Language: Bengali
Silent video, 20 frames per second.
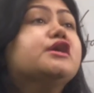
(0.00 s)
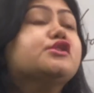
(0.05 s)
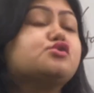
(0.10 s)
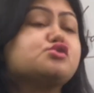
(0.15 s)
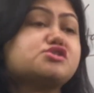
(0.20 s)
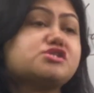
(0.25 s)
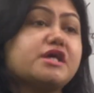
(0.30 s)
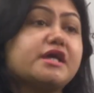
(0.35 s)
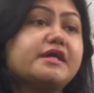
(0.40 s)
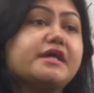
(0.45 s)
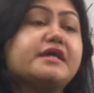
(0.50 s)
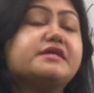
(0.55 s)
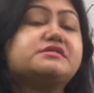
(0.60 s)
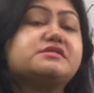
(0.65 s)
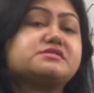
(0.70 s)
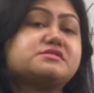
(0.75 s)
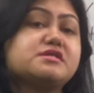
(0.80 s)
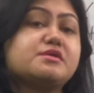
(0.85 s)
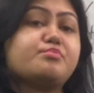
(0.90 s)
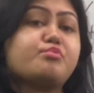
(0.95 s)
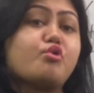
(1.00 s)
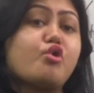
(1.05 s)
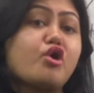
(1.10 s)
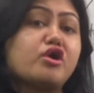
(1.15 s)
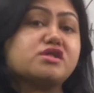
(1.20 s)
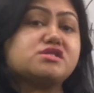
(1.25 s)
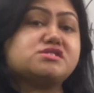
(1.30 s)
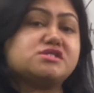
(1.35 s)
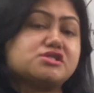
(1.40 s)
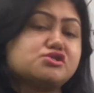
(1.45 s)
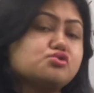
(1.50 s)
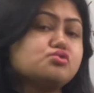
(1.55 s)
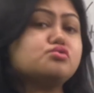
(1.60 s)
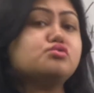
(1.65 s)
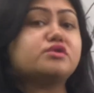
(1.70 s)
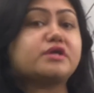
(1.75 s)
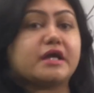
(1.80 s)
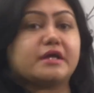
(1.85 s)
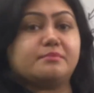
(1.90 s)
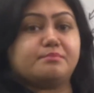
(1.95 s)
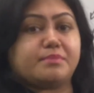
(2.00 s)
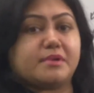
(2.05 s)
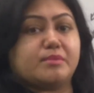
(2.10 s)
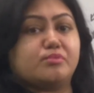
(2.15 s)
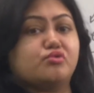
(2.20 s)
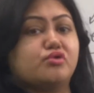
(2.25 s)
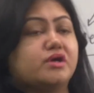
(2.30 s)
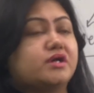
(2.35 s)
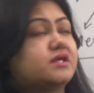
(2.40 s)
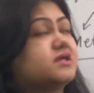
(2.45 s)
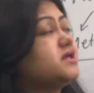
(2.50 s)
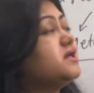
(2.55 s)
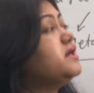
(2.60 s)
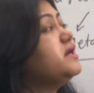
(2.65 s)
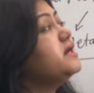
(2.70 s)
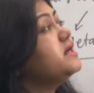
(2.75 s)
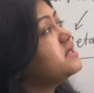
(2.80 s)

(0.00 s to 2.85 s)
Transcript: তো সেই এইচএসের পর যেটুকু টাইম পাবো আর কি